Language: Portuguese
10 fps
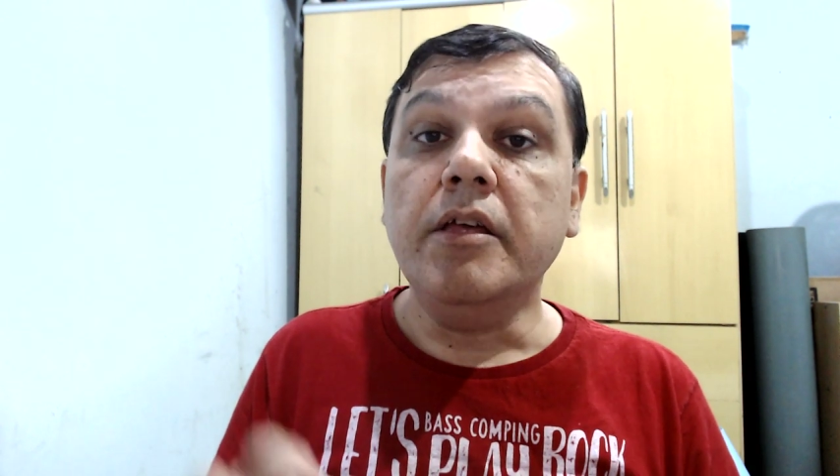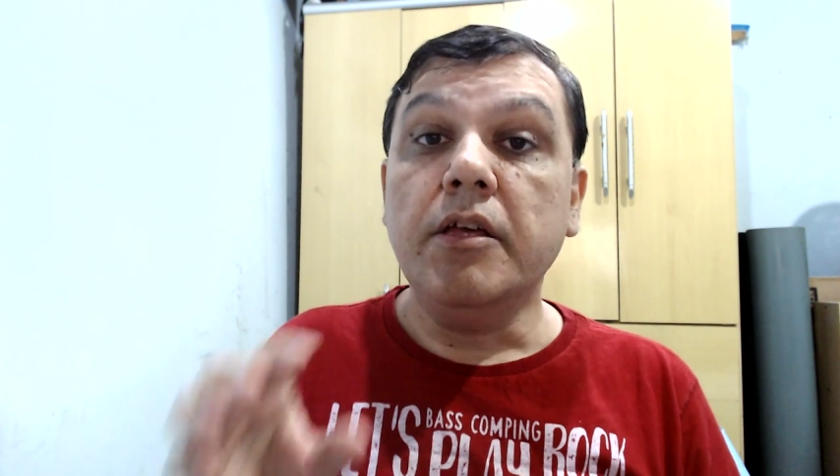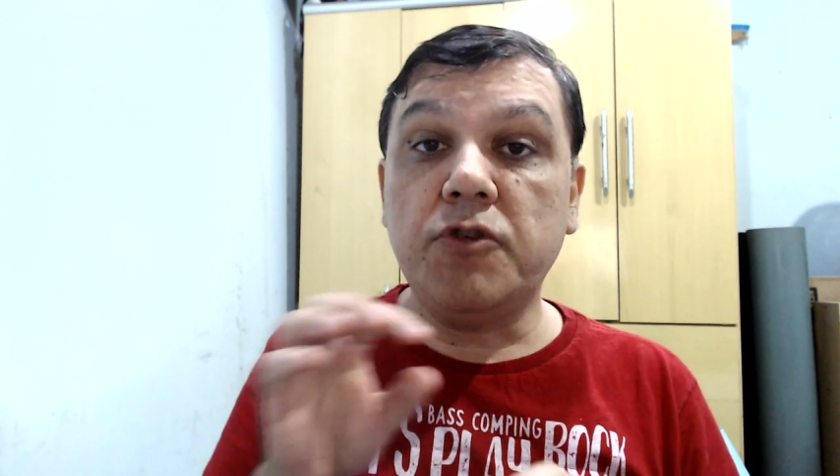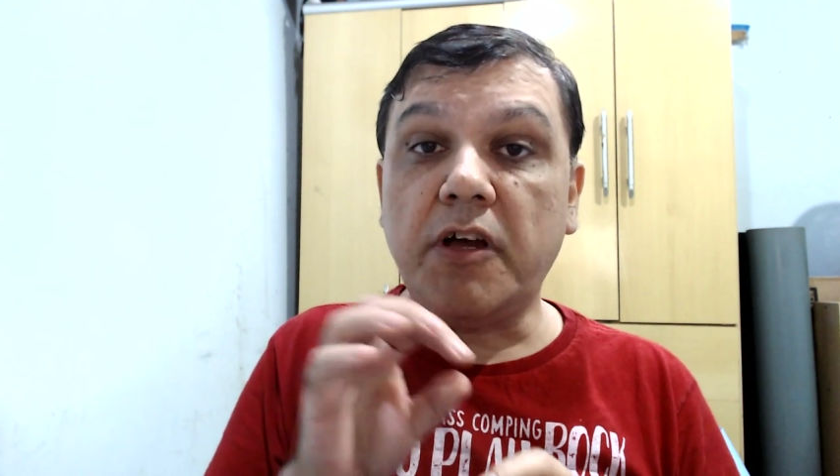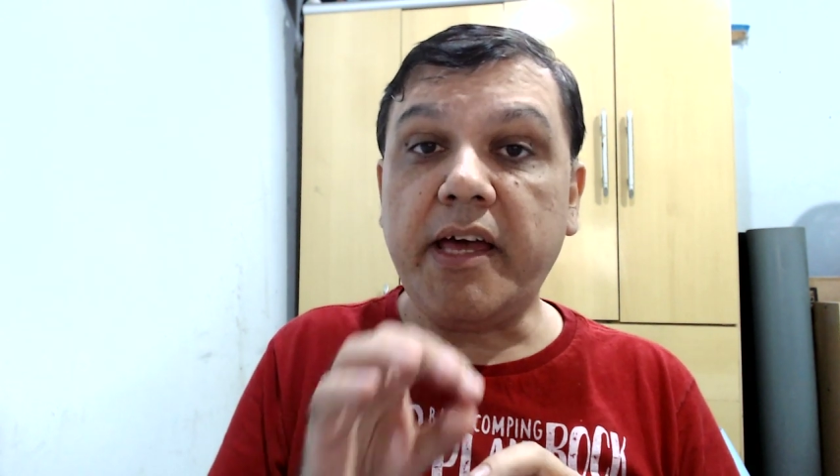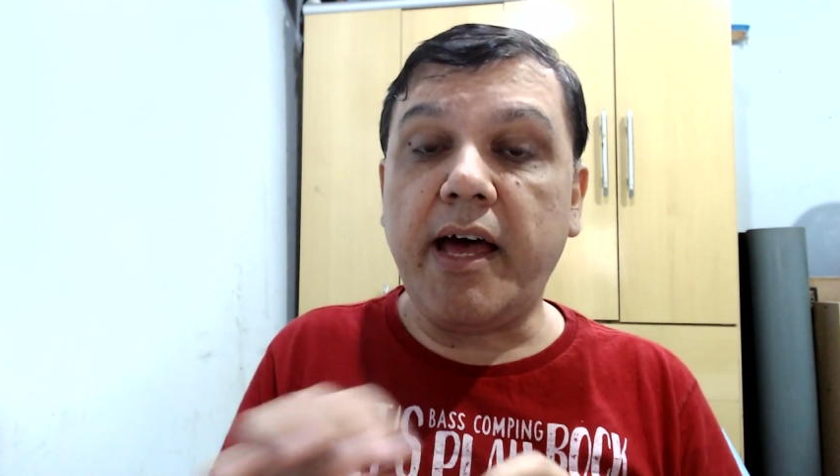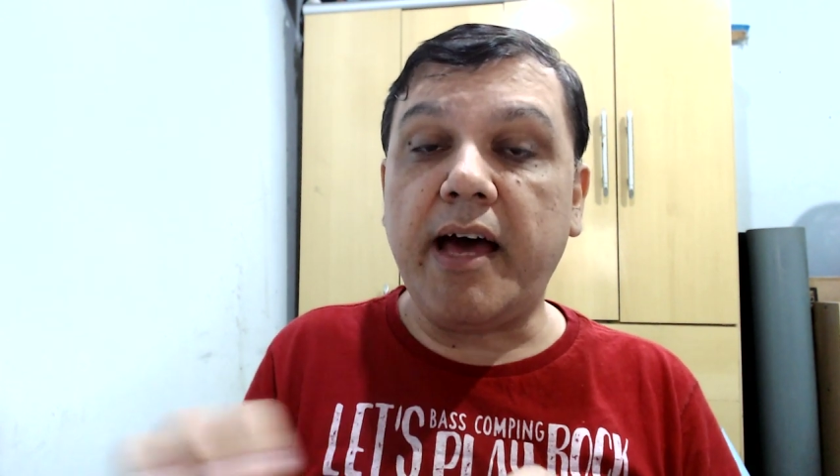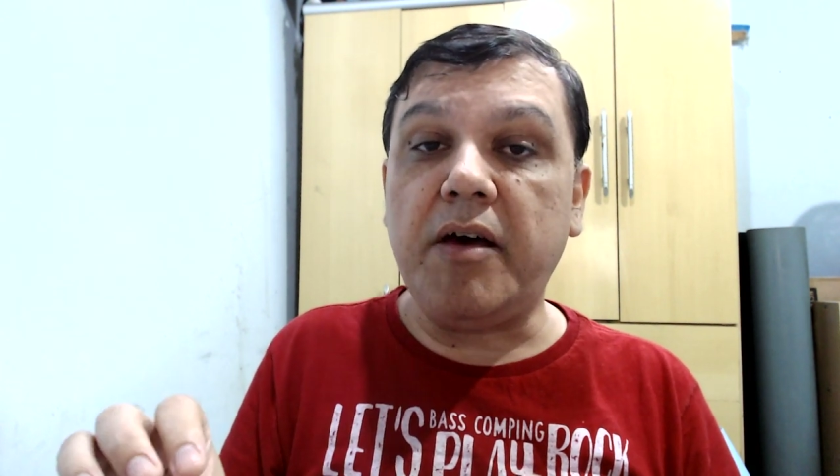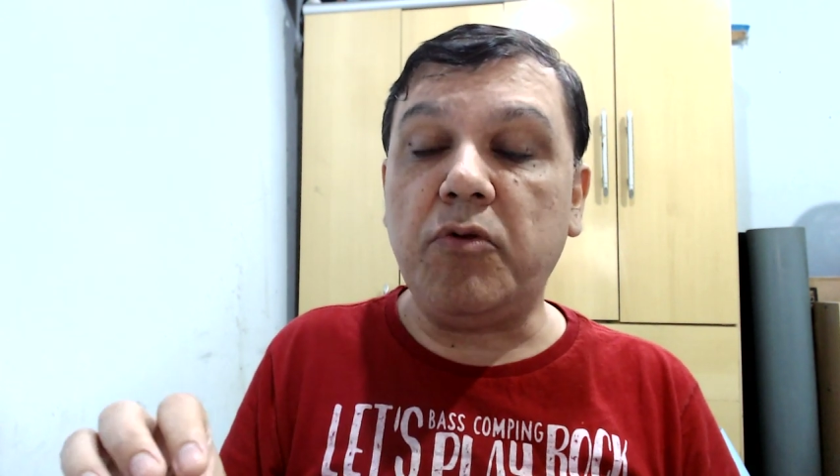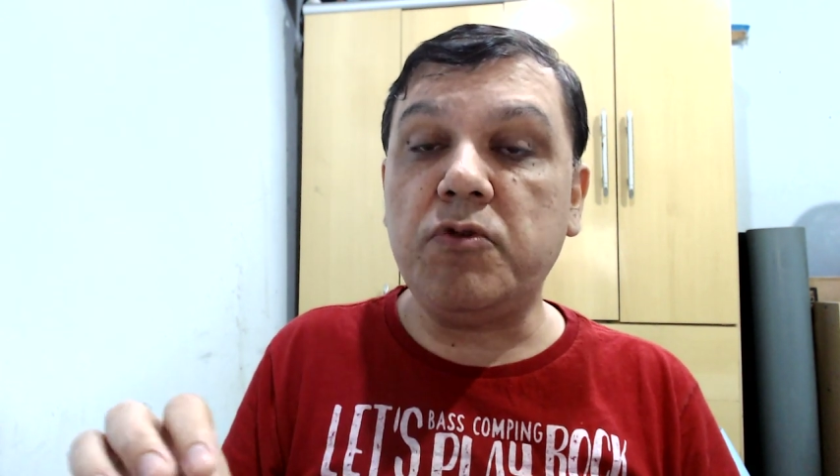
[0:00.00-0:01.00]
Só que
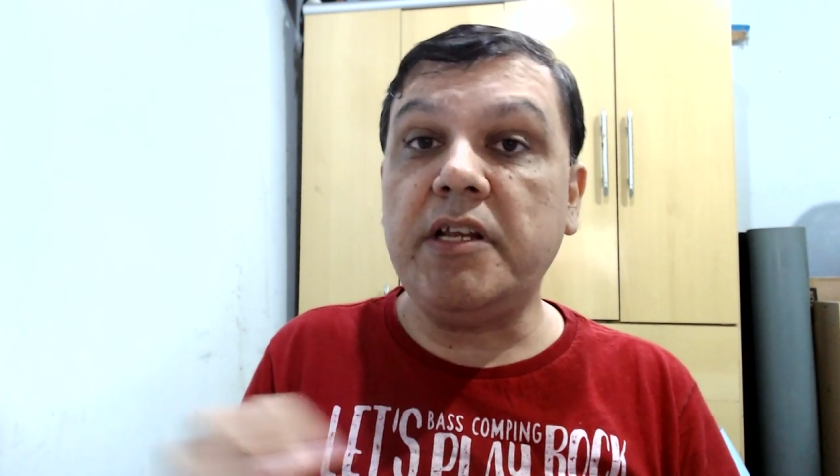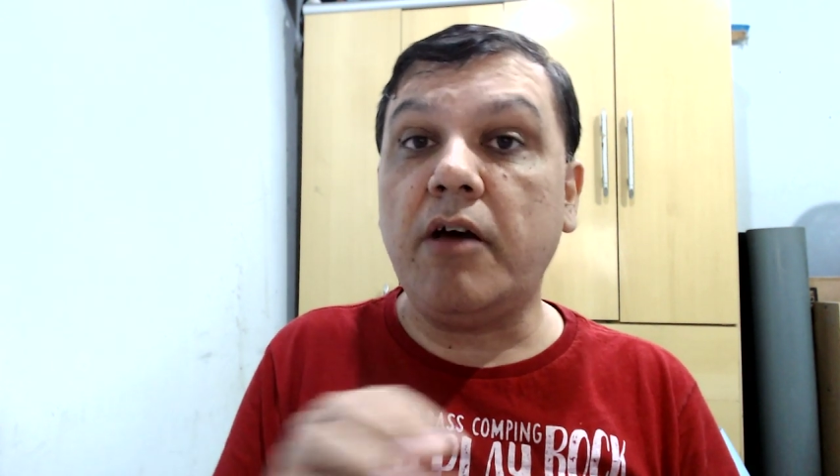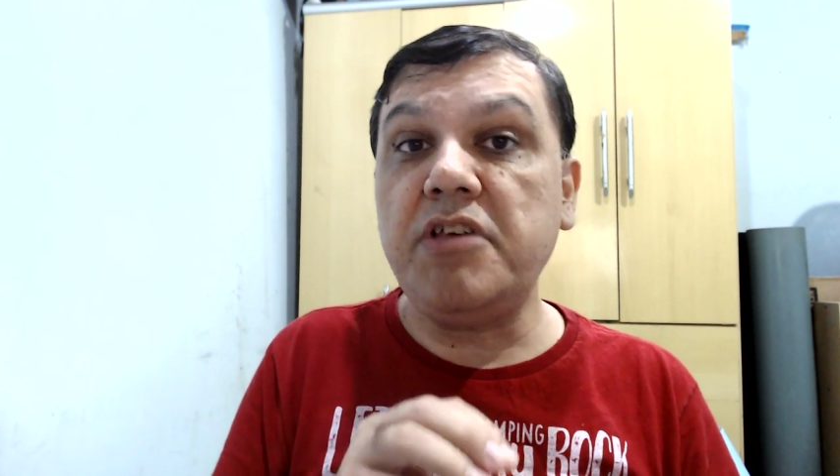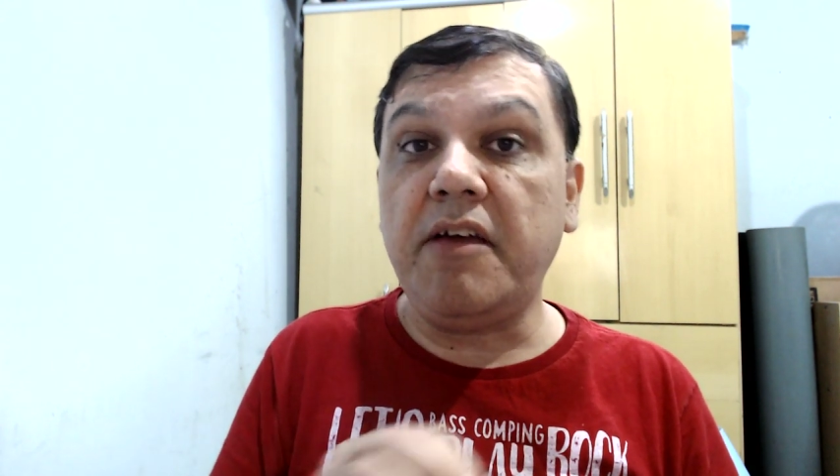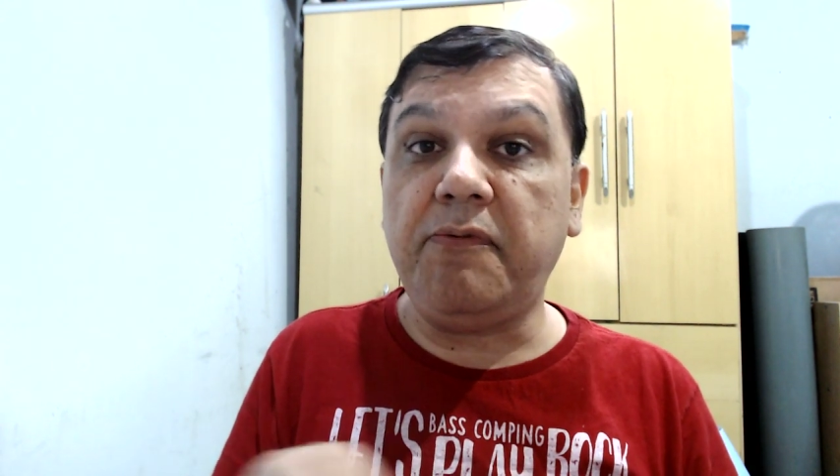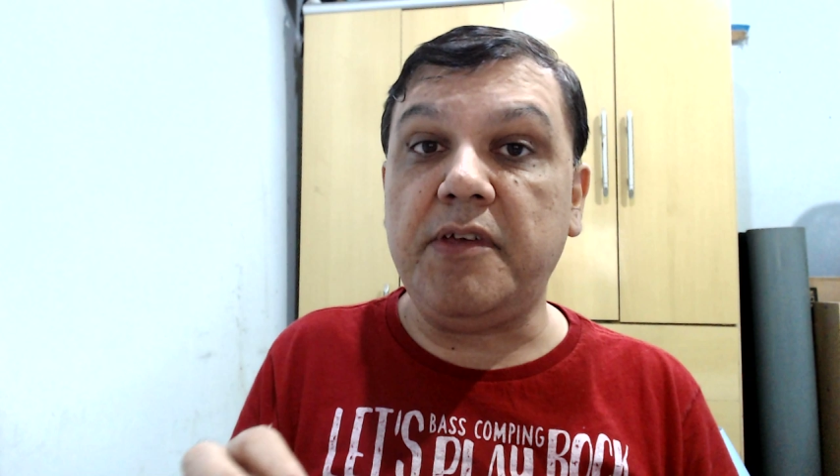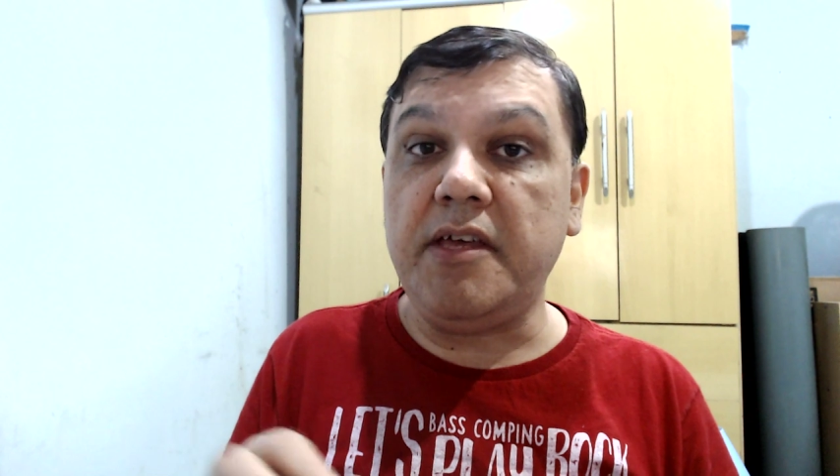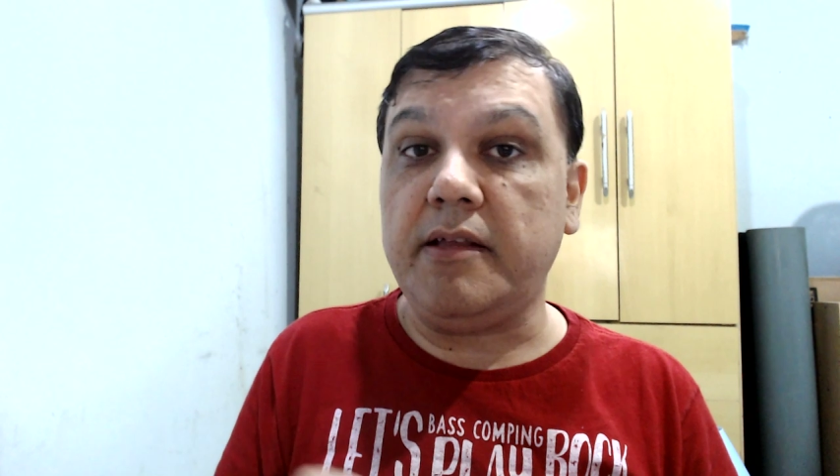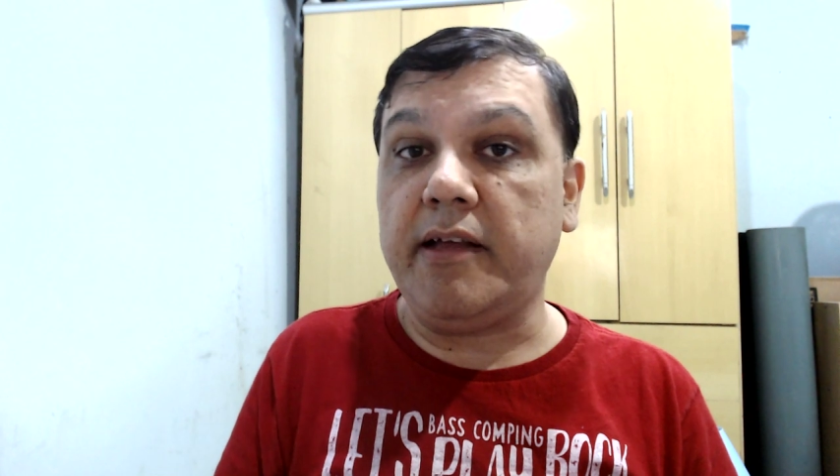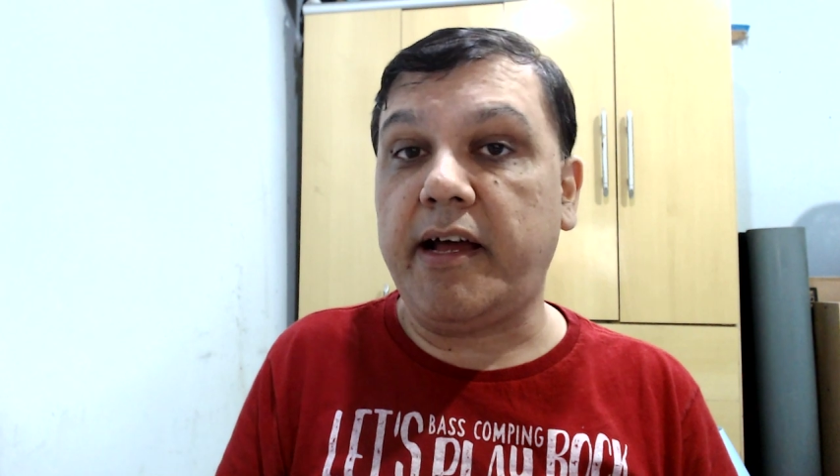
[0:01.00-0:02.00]
a, o sinal de
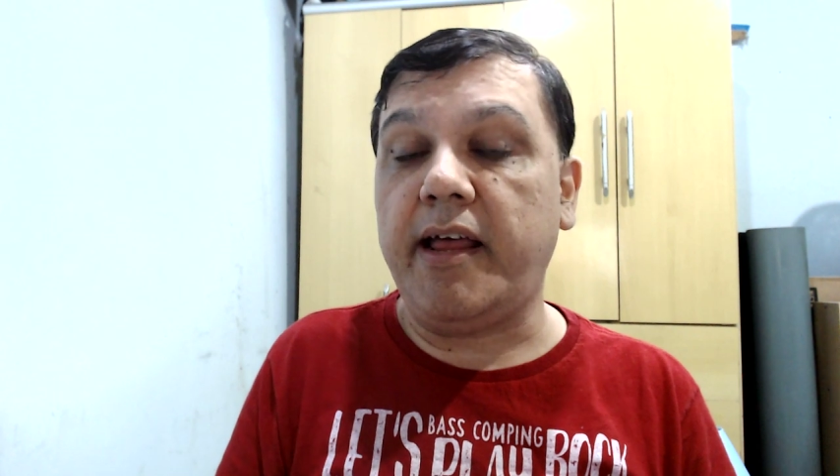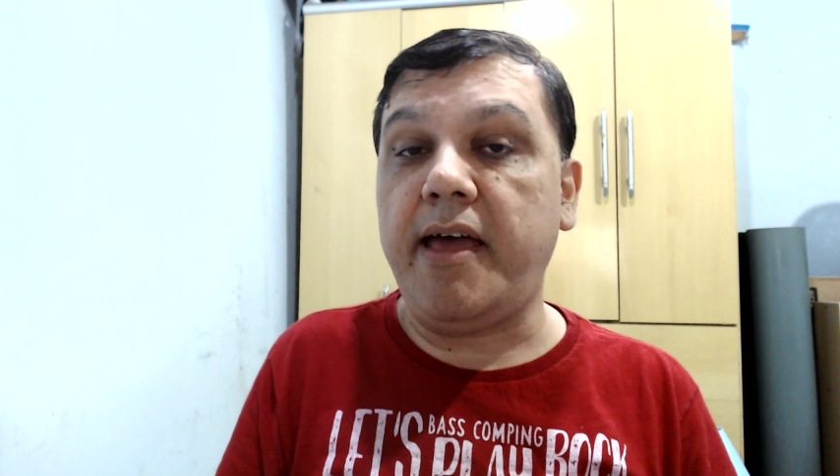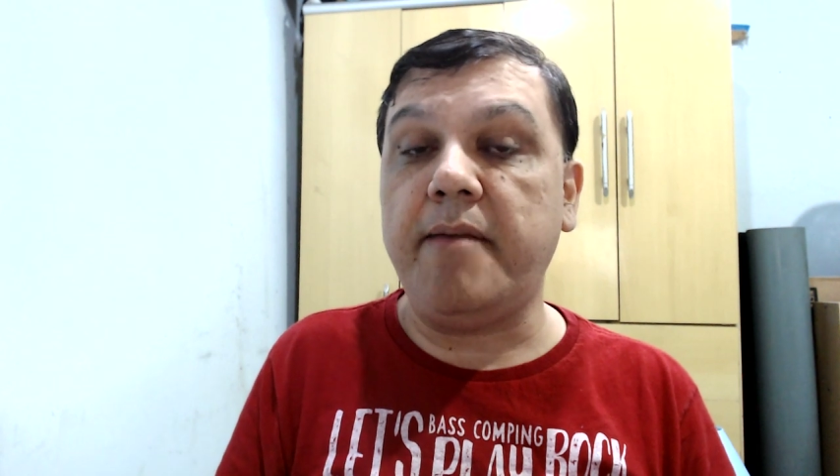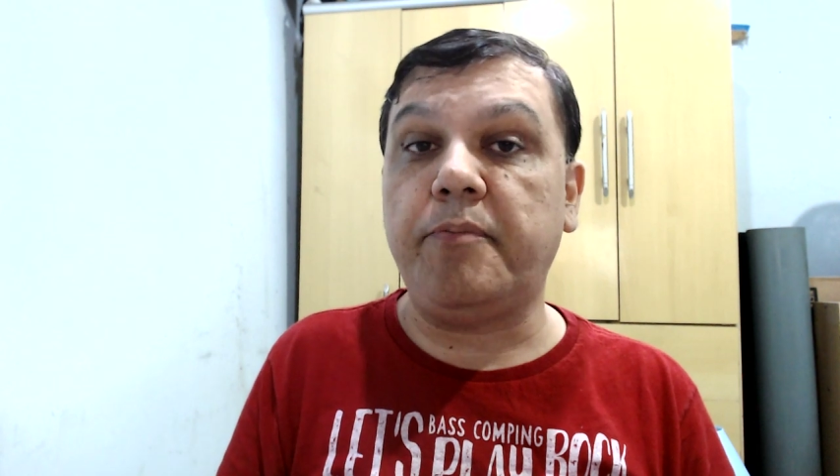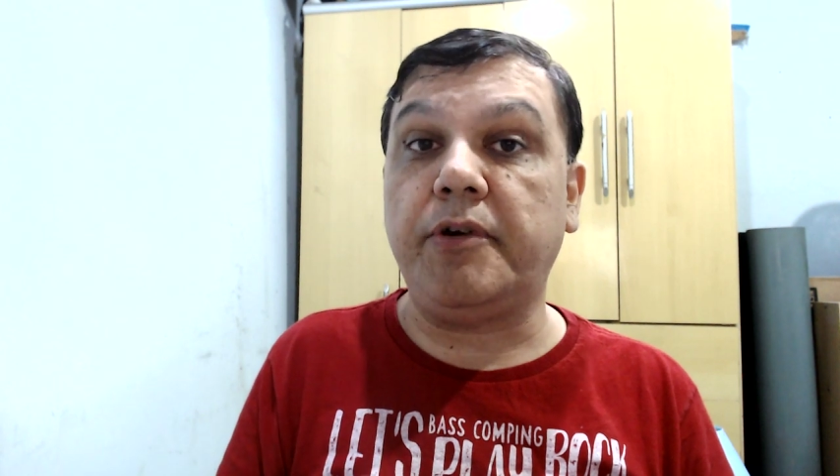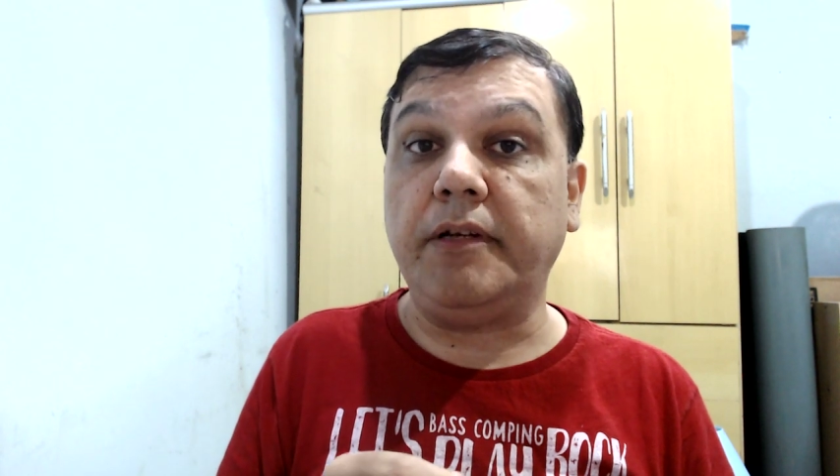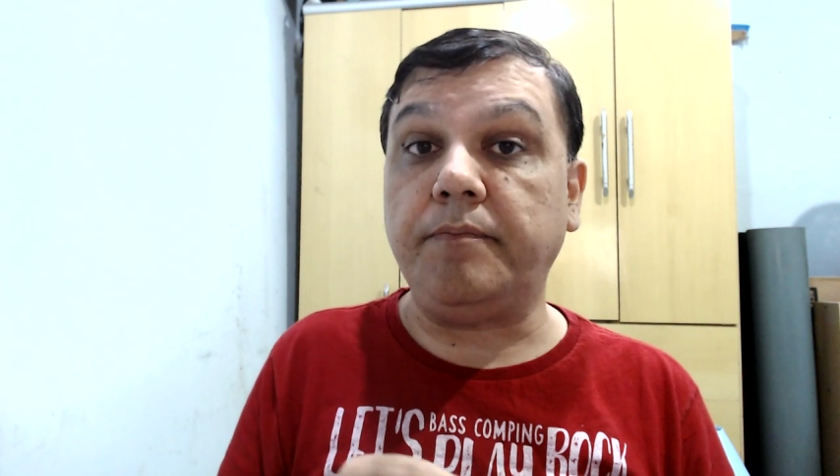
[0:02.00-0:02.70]
FI naquela época